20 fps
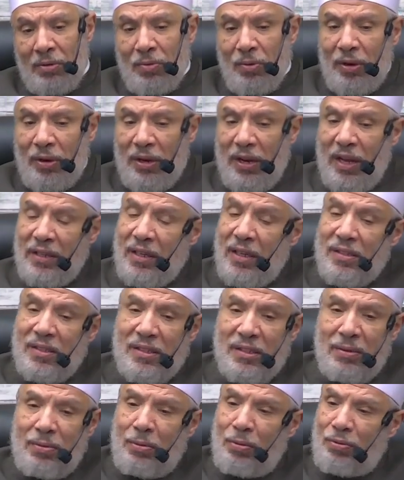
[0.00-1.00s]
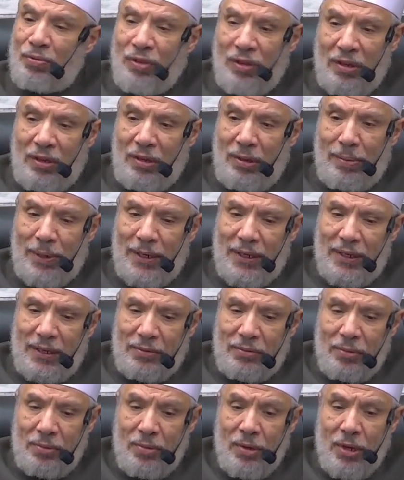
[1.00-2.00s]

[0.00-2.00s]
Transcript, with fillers: ولا تنسوا الفضل بينكم